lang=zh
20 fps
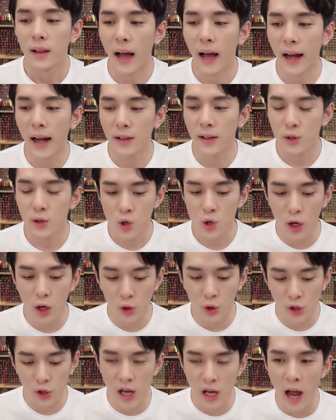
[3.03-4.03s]
来，所
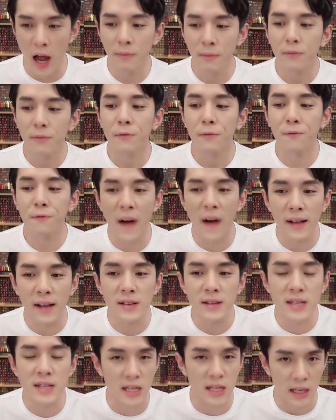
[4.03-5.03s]
有女生，
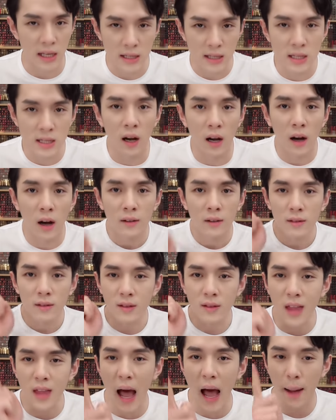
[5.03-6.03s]
番茄色
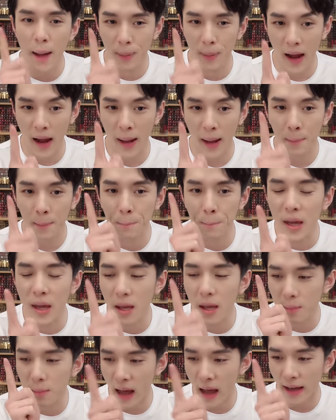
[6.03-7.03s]
大牌
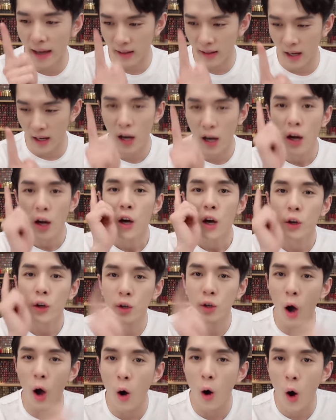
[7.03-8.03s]
必买的
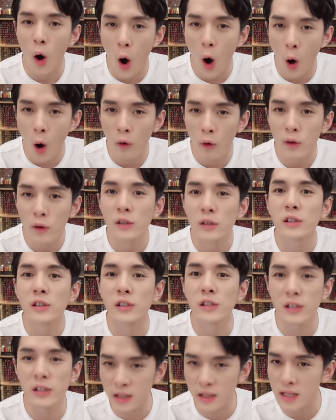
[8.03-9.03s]
口红
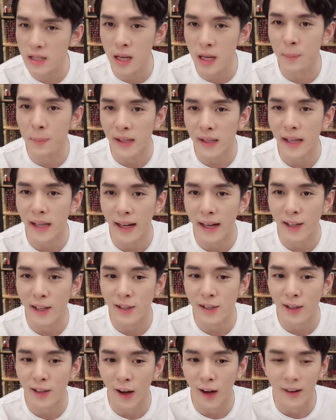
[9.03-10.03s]
试色比赛
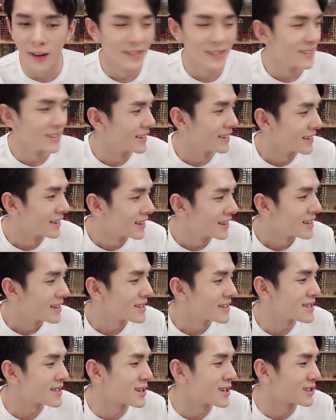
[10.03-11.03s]
开始喽！
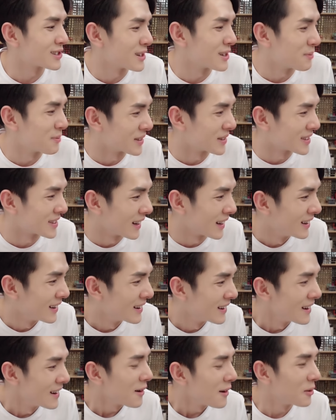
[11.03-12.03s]
试色比赛，
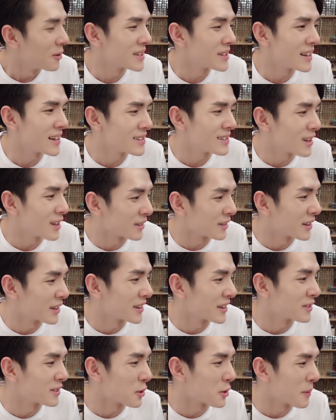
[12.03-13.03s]
嗯、我现在已经脑袋
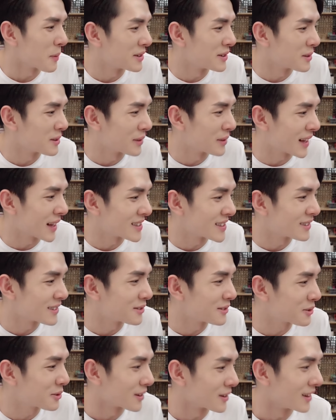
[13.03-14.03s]
也跟嘴巴有点不太
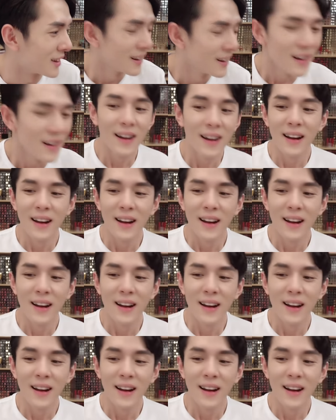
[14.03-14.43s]
清楚了。